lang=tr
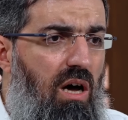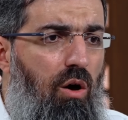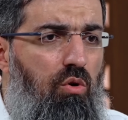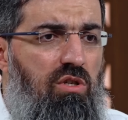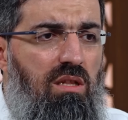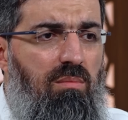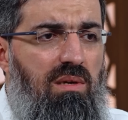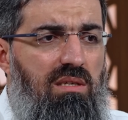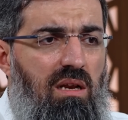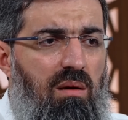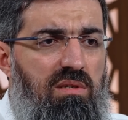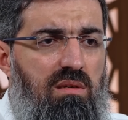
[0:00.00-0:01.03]
daha önceden
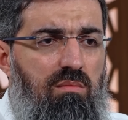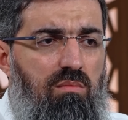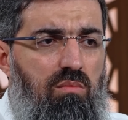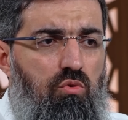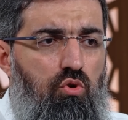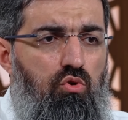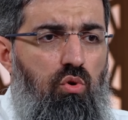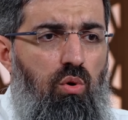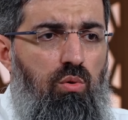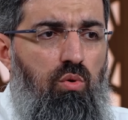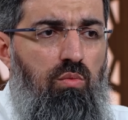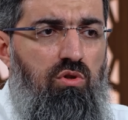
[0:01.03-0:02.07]
mesela bizim çocuk
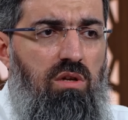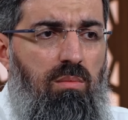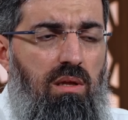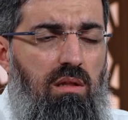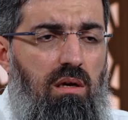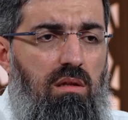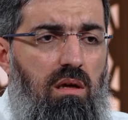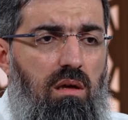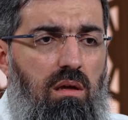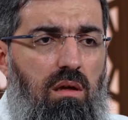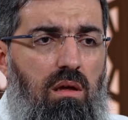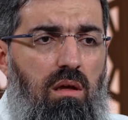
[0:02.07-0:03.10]
olduğumuz
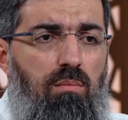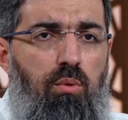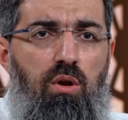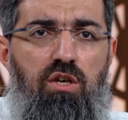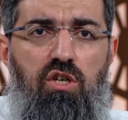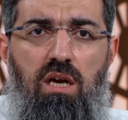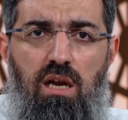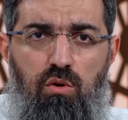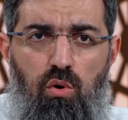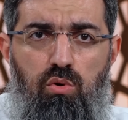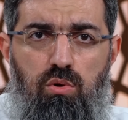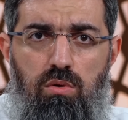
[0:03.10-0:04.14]
zamanlarda böyle şeyler
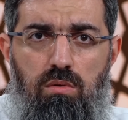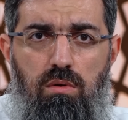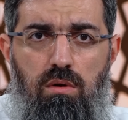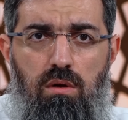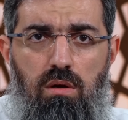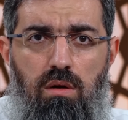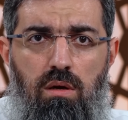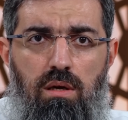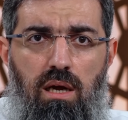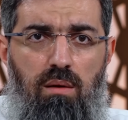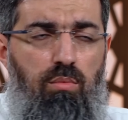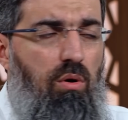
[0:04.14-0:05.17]
yoktu.
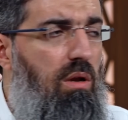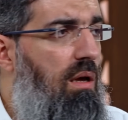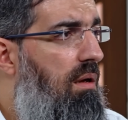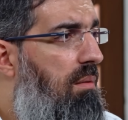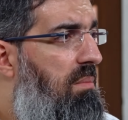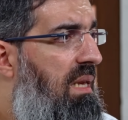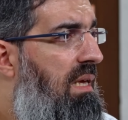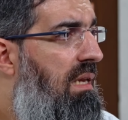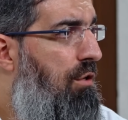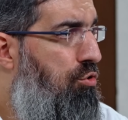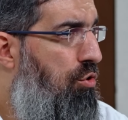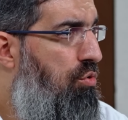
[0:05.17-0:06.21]
Yani böyle
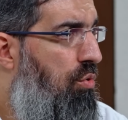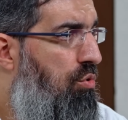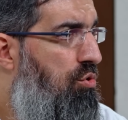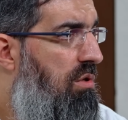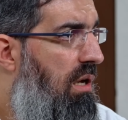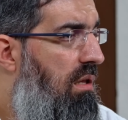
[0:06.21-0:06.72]
bilgiler söz konusu